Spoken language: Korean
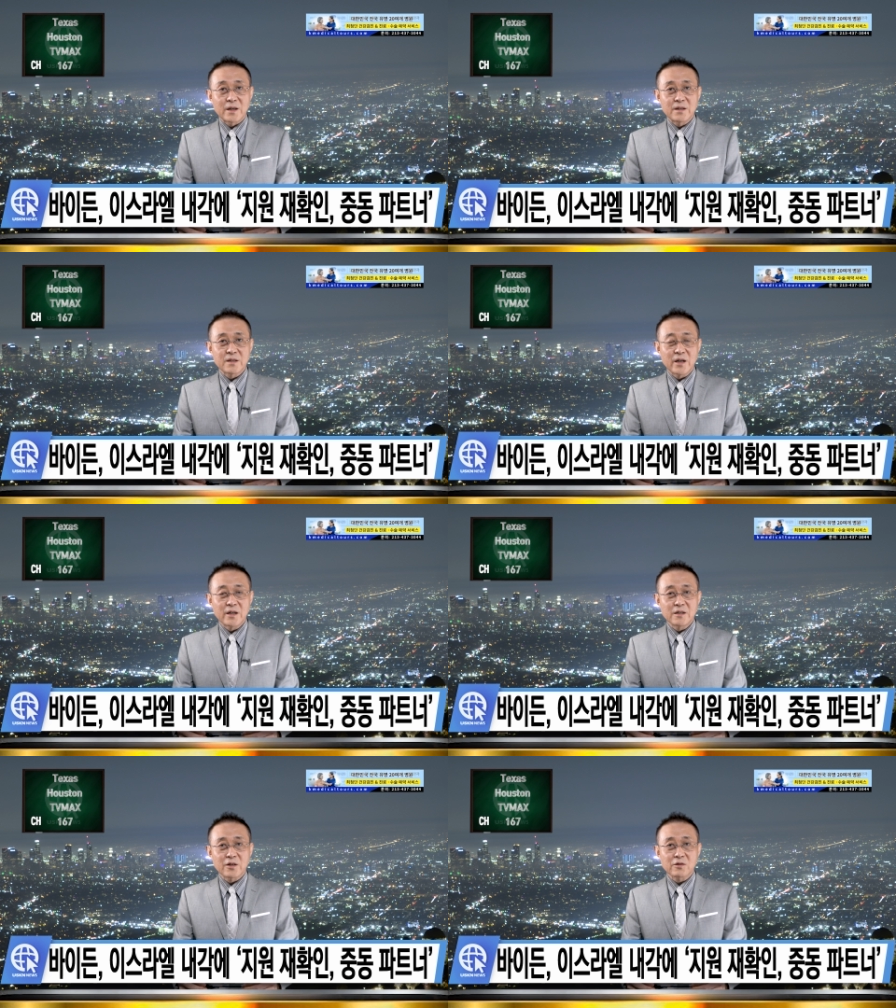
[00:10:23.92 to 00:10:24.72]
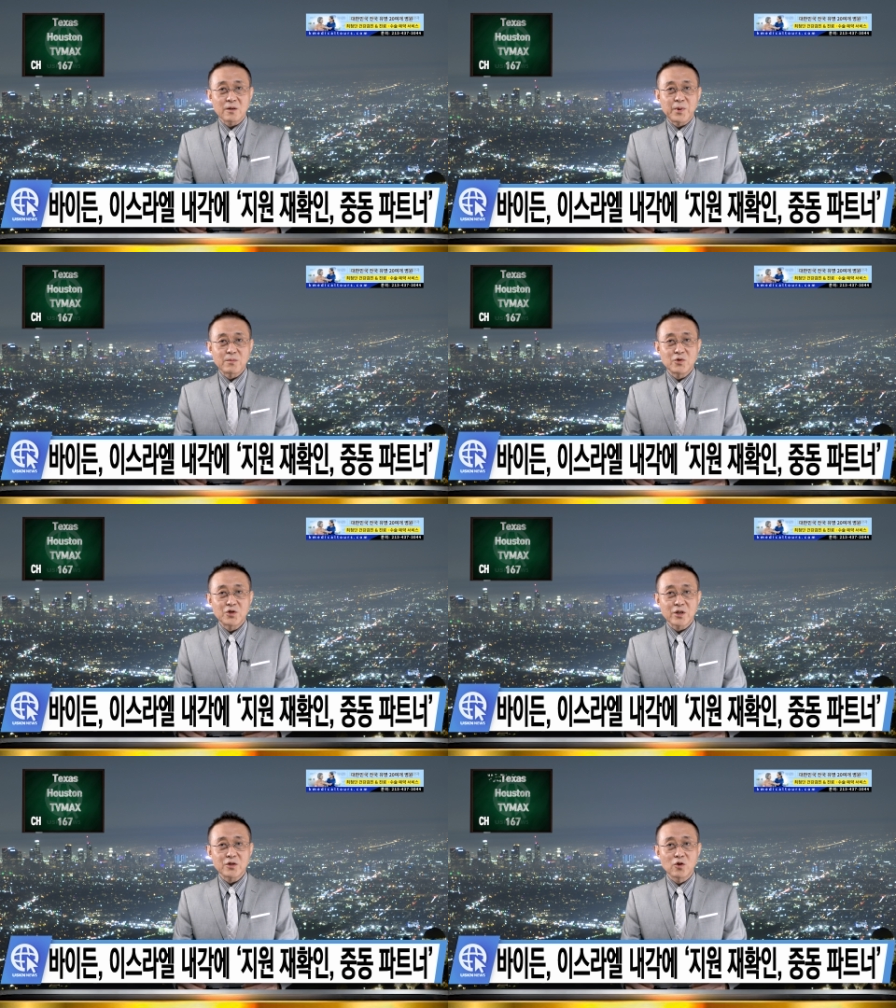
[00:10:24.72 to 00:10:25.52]
네, 이스라엘을 전격 방문
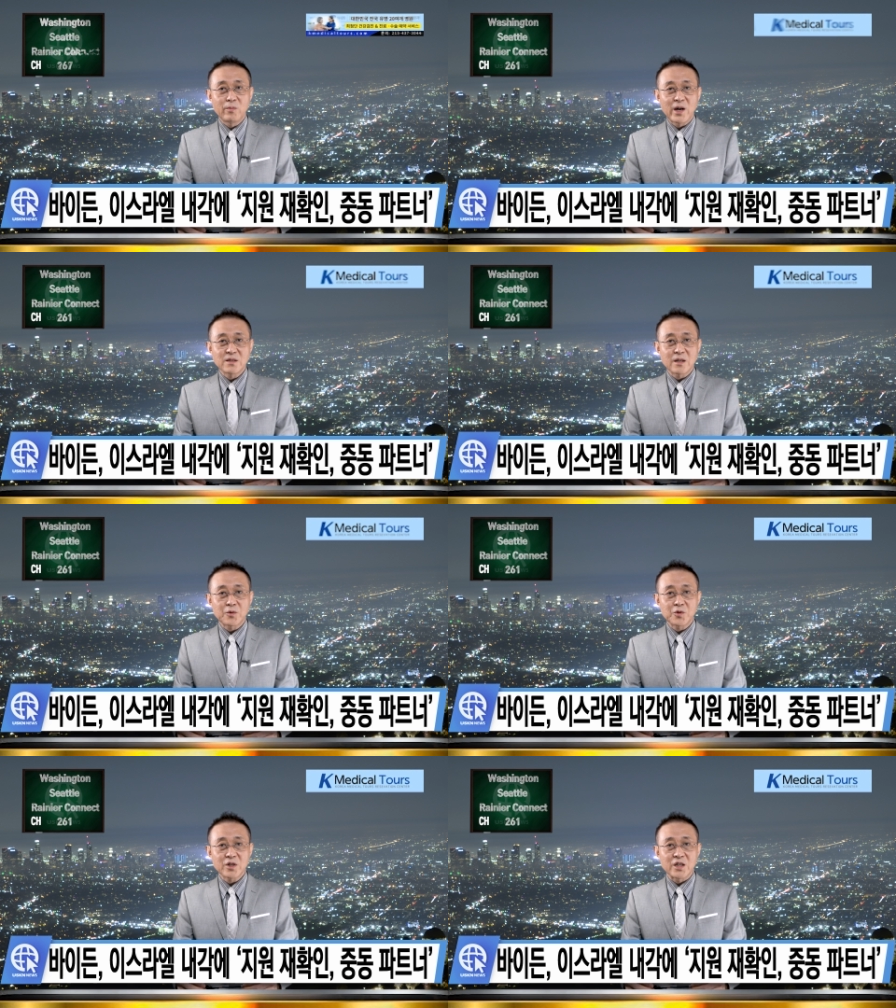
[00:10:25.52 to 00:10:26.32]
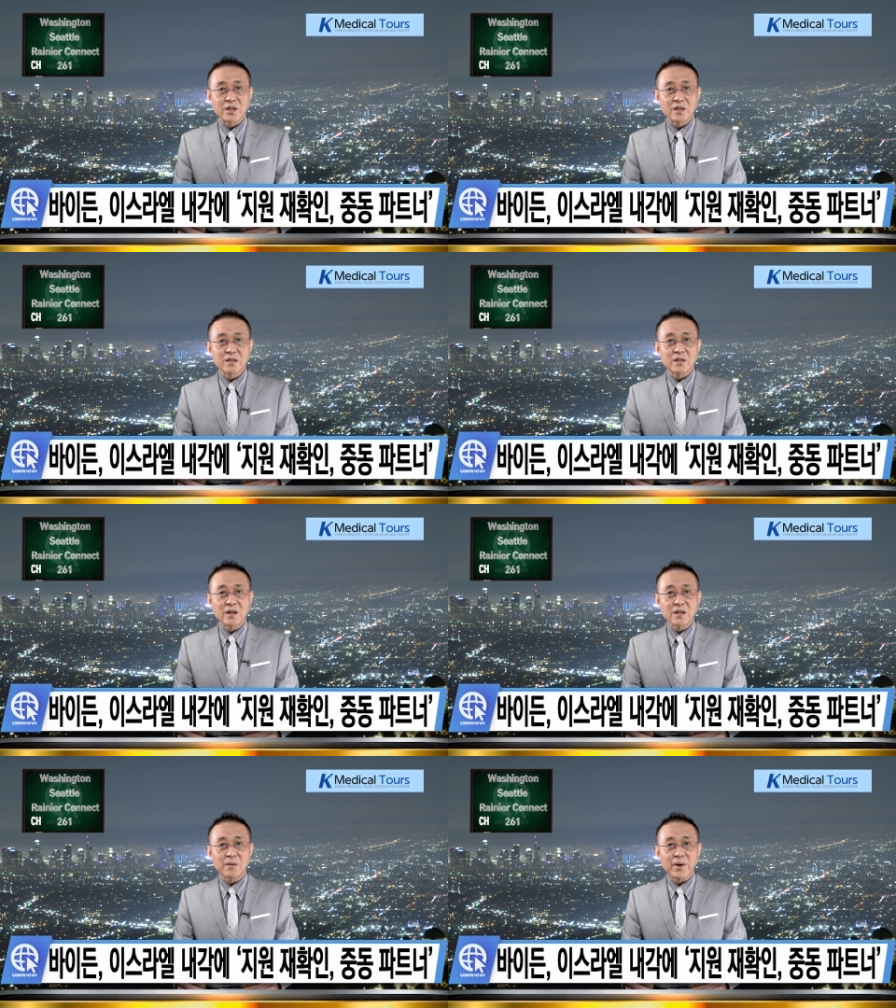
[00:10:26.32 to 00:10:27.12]
중인 조 바이든 대통령이
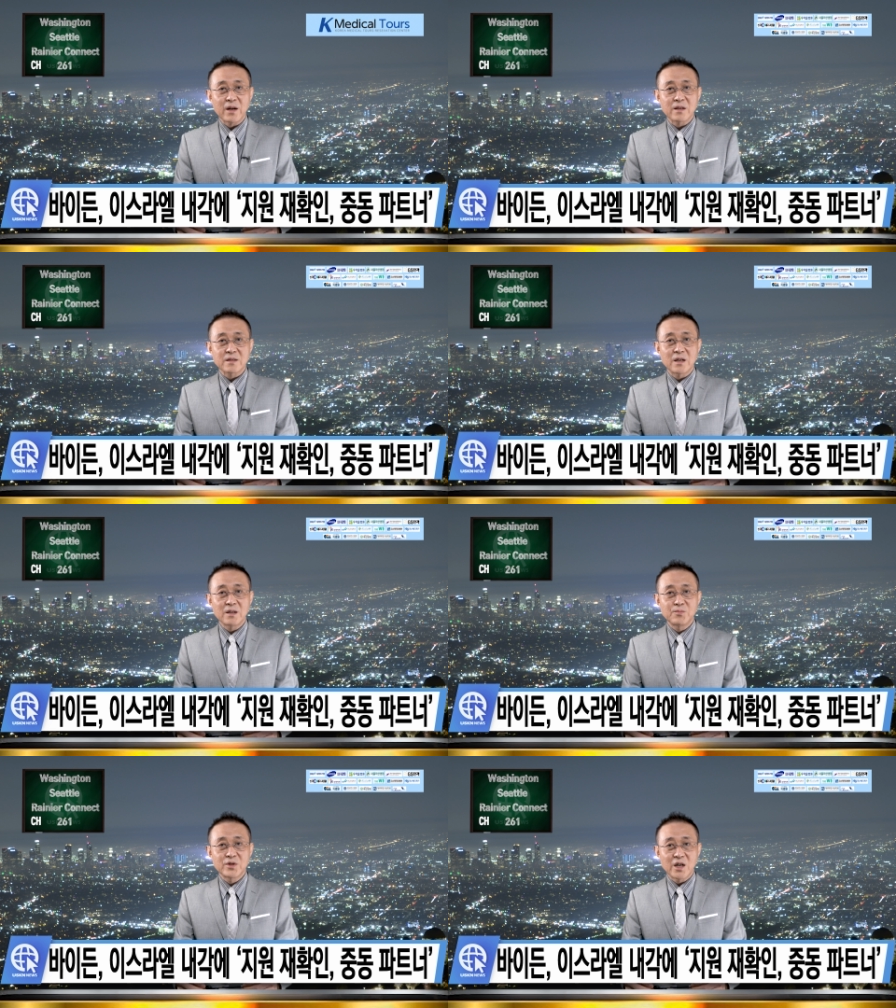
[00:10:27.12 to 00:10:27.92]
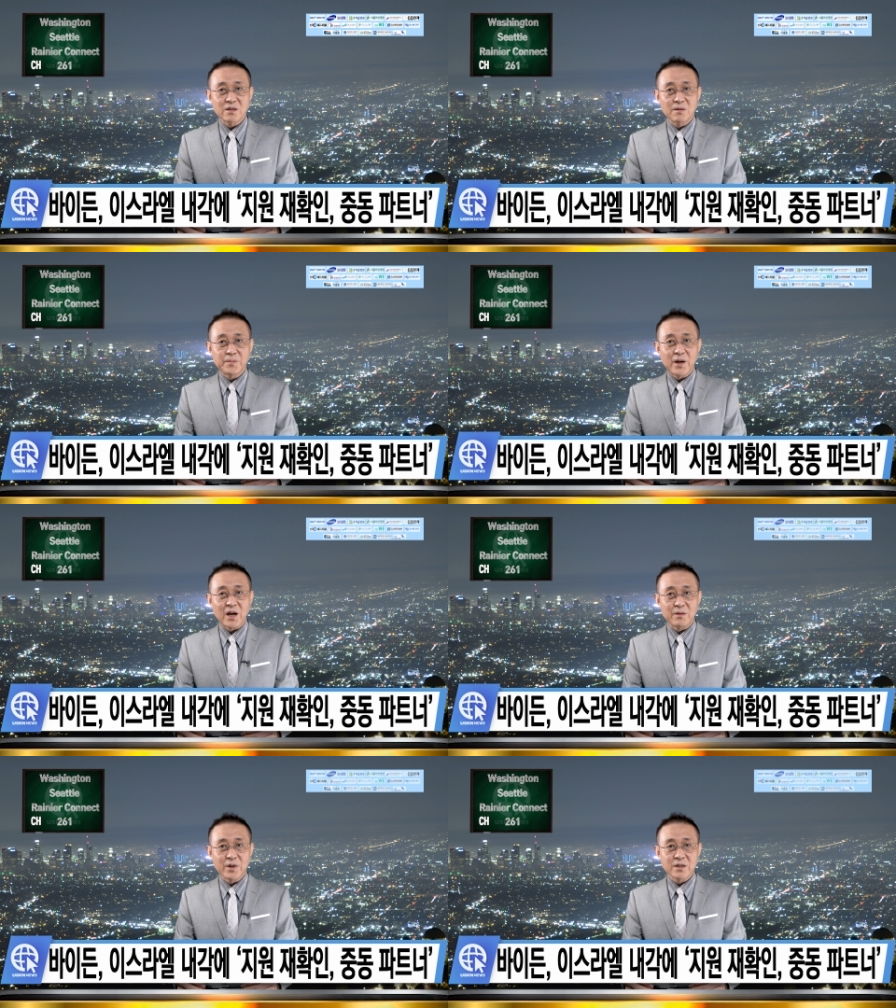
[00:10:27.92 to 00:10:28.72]
이스라엘과 팔레스타인 무장정파
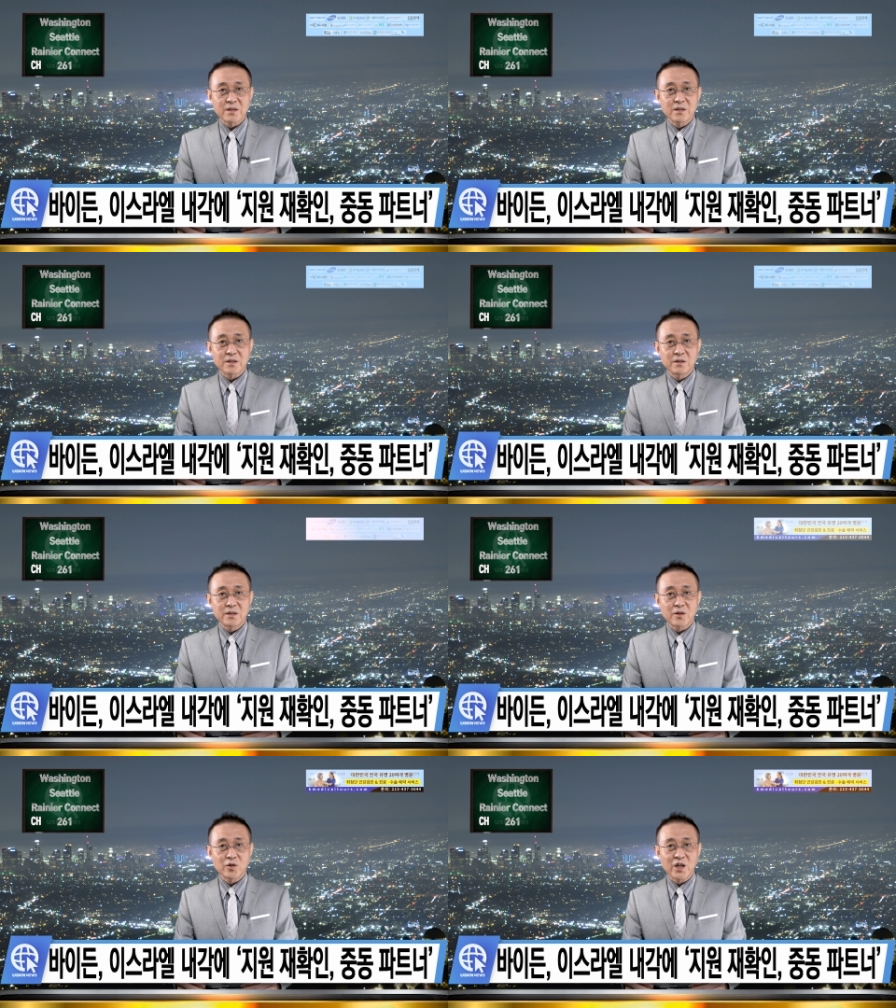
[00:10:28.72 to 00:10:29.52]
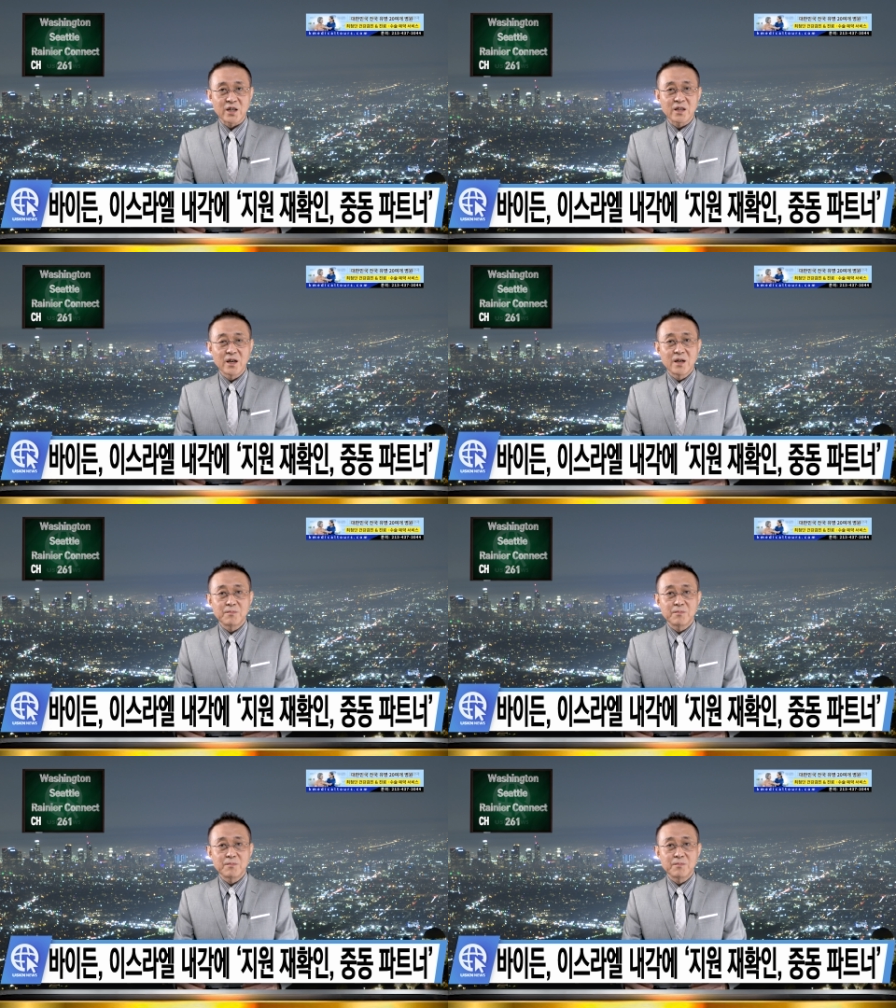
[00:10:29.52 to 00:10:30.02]
하마스 전쟁으로 인한